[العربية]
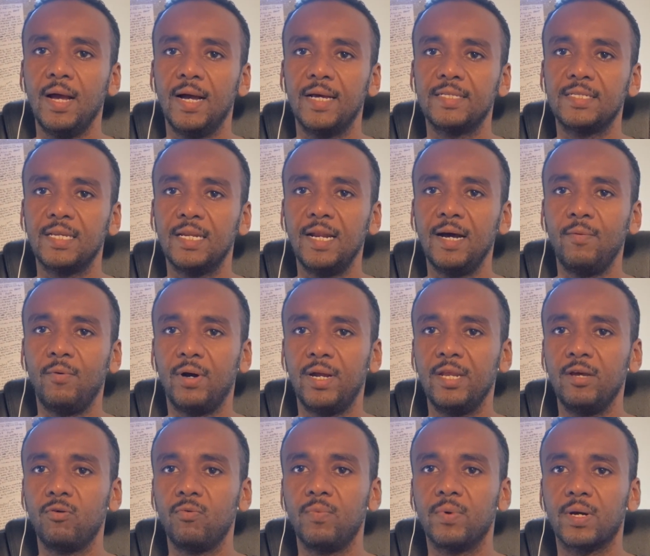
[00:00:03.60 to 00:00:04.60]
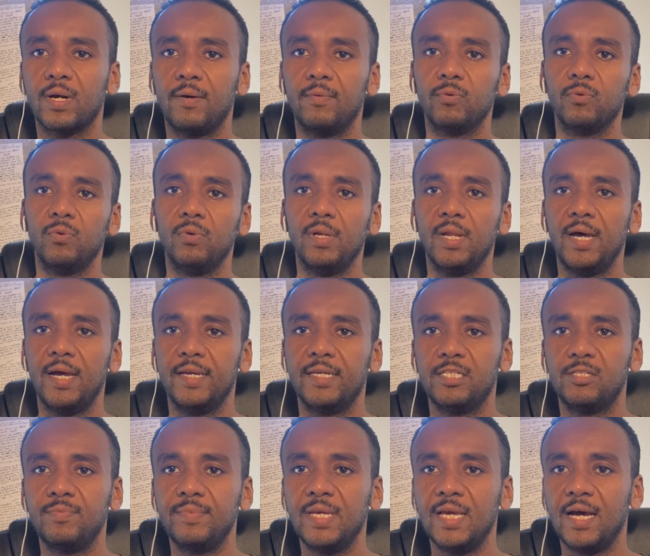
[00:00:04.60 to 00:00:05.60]
السلام عليكم ورحمة الله
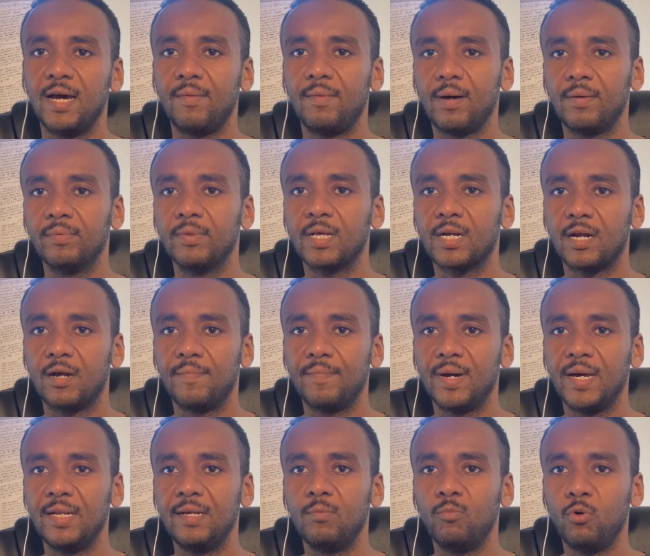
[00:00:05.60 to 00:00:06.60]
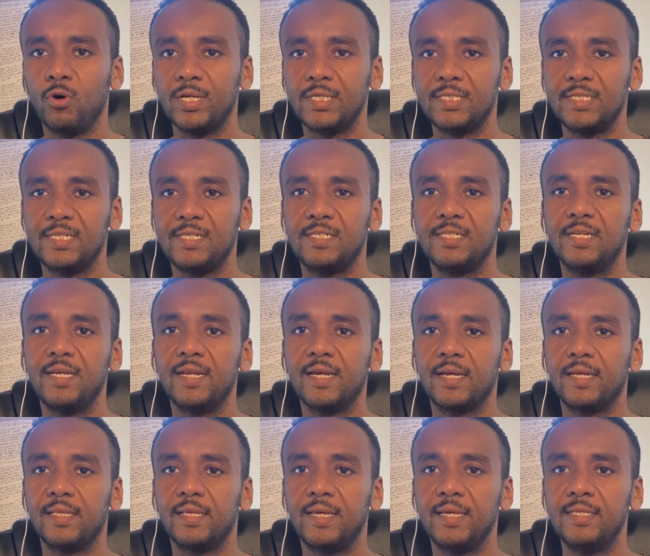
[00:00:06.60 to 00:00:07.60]
اسمي هاب عبد الرحمن مؤسس
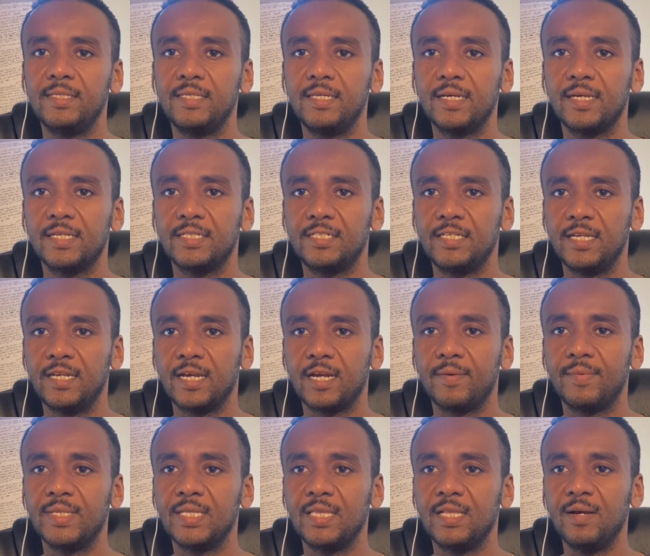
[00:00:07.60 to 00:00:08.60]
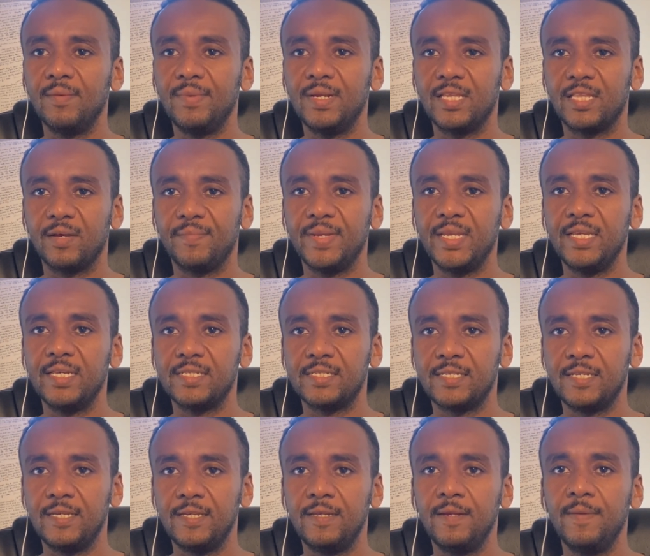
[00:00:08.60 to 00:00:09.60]
شركة ايسيك الشركة بدأت قبل 8
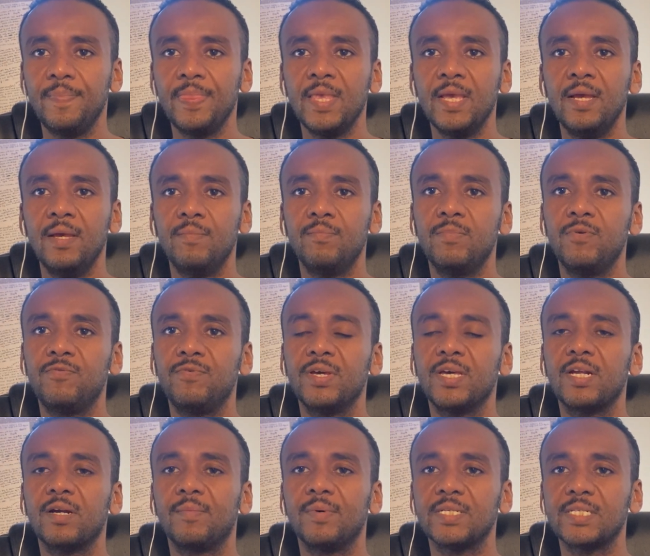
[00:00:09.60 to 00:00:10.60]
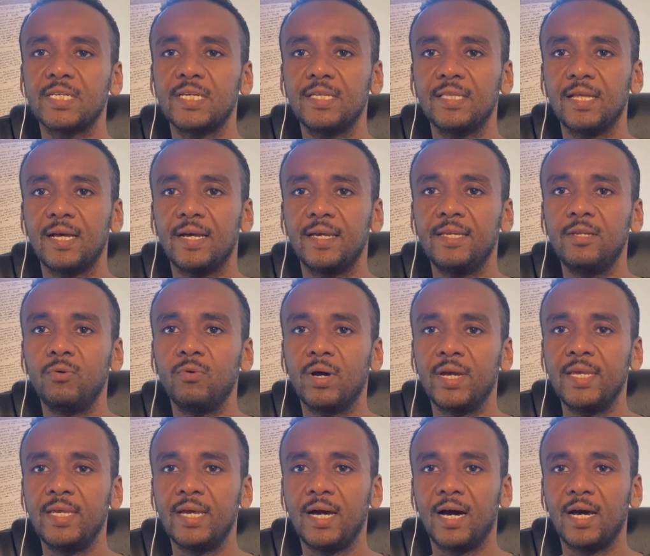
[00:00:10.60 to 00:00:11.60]
سنين بفكرة بسيطة انه
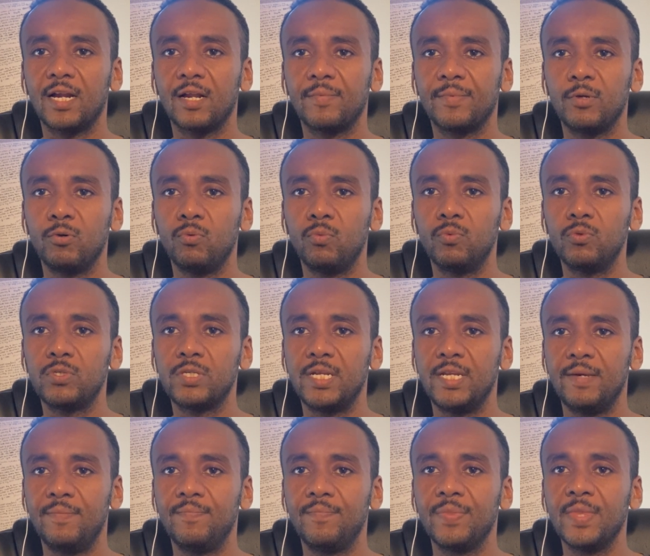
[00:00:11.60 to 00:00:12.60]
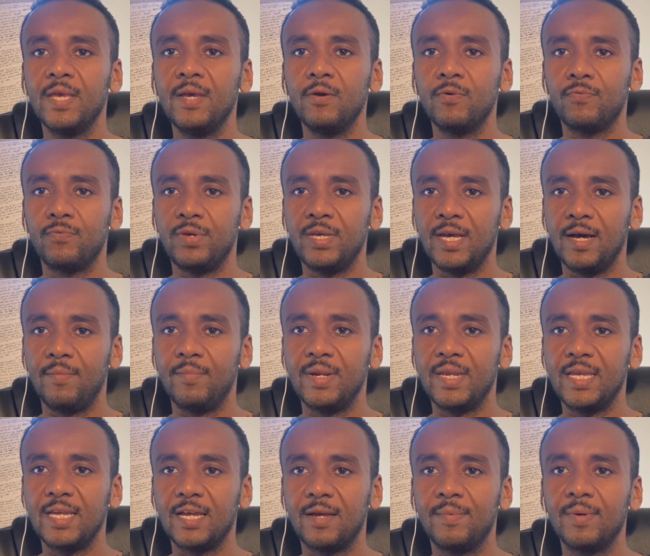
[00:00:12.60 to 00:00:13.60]
اي عربي ومسلم في
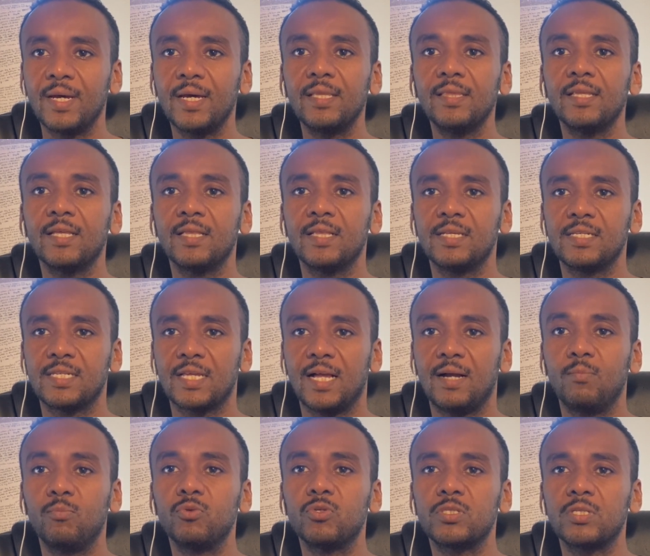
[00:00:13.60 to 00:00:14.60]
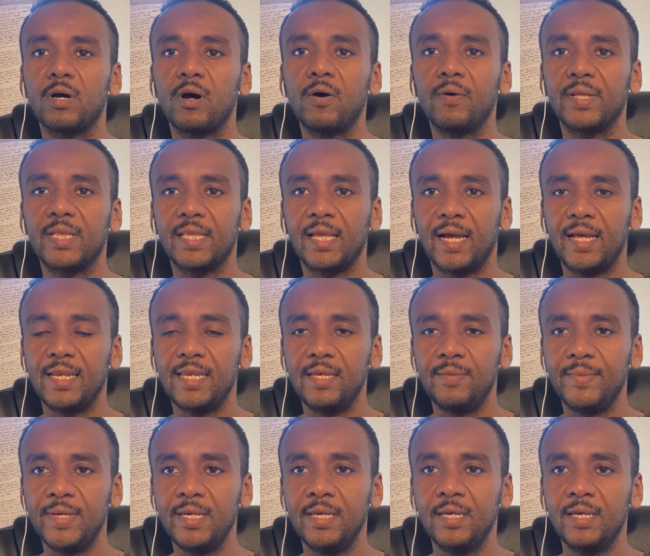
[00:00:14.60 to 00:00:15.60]
امريكا بغض النظر عن مستواه
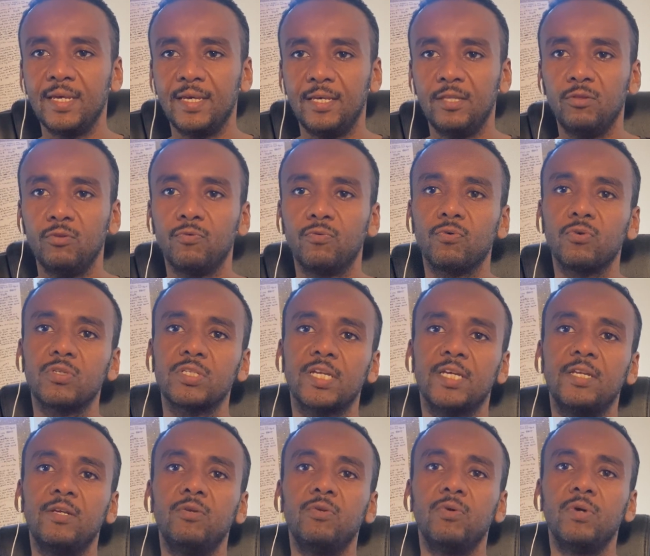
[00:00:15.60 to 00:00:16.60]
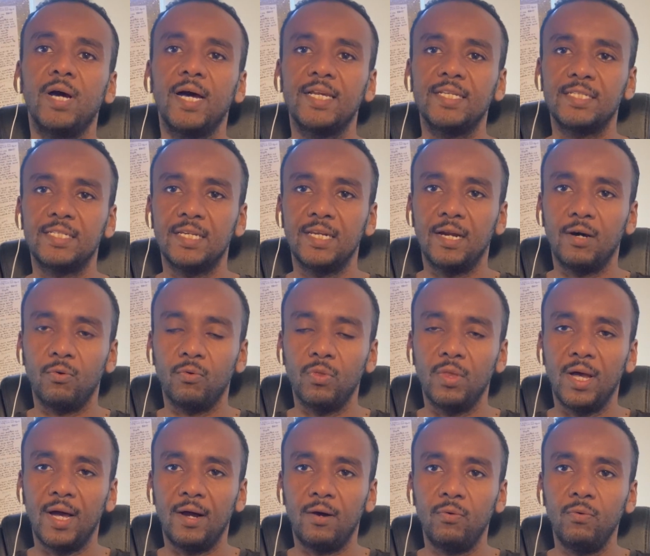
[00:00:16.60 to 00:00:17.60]
التعليمي عنده فرصة انه يحسن
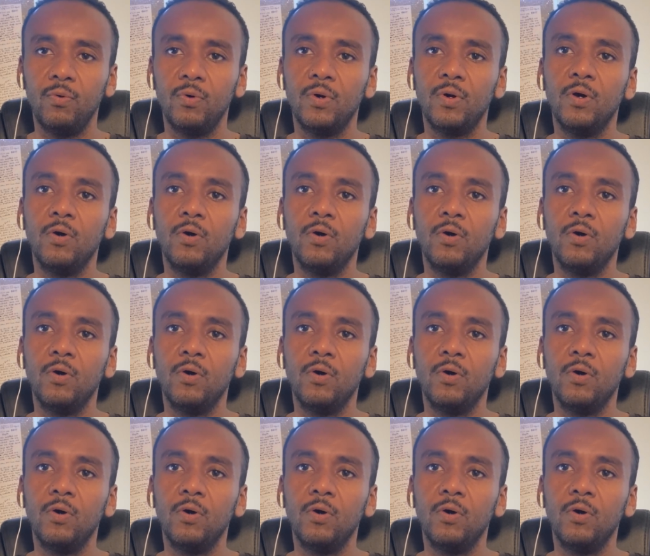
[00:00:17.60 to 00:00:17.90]
اوضاعه